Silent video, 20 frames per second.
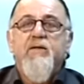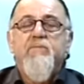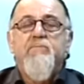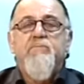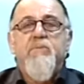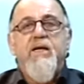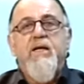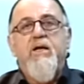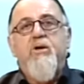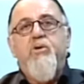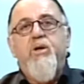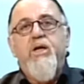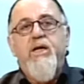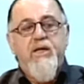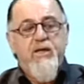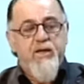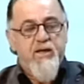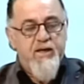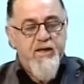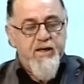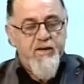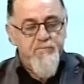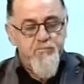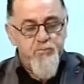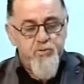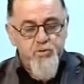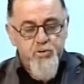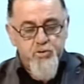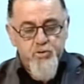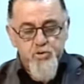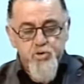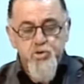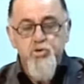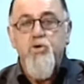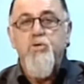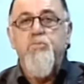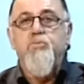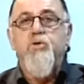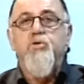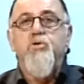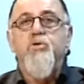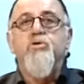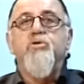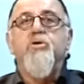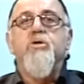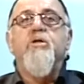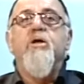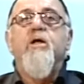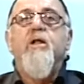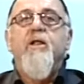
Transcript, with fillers: bana göre en büyük sorumluluğudur.